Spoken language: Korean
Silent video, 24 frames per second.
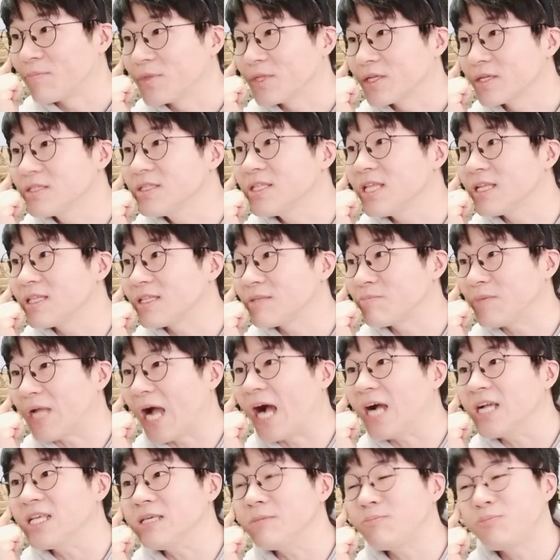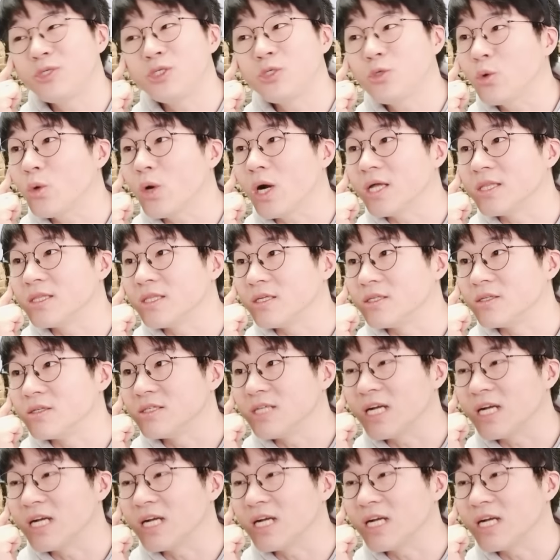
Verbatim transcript: 근데 양이 비교가 안 되죠.